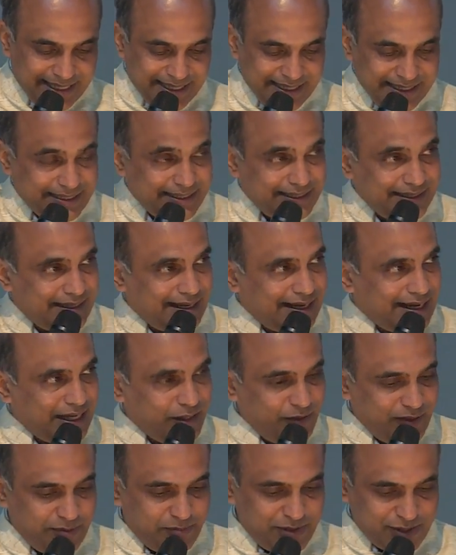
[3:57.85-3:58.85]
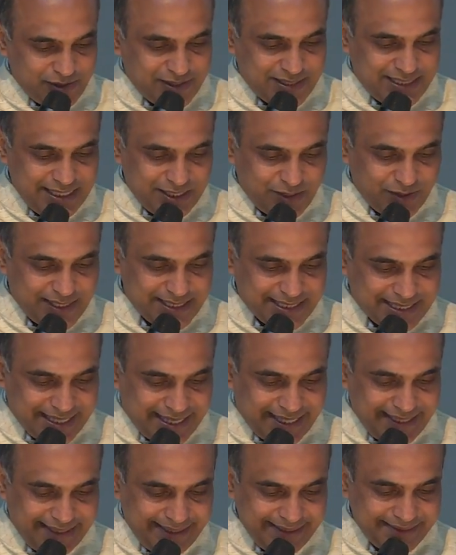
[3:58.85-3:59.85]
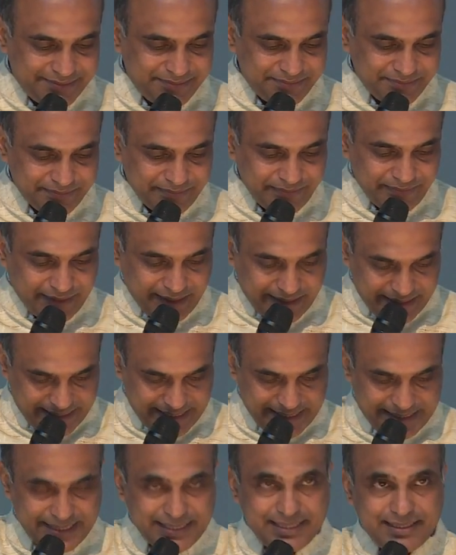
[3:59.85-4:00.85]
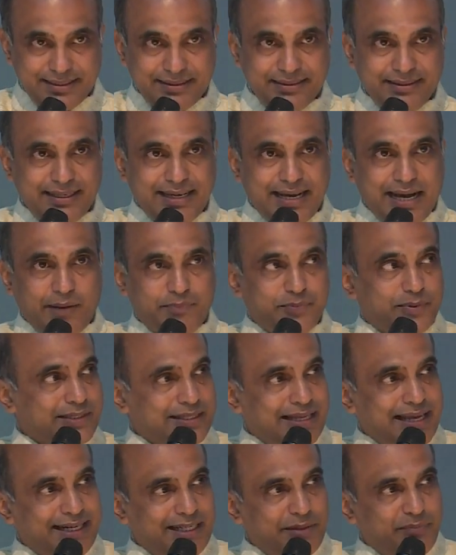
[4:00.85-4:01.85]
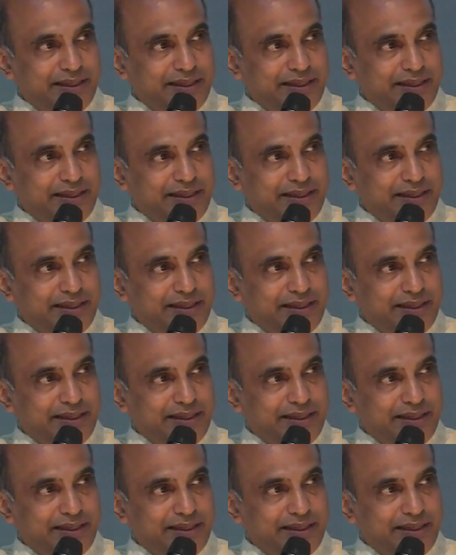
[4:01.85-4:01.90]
आई यू एबल टू सी इट ऑन द स्लाइड यस आप स्लाइड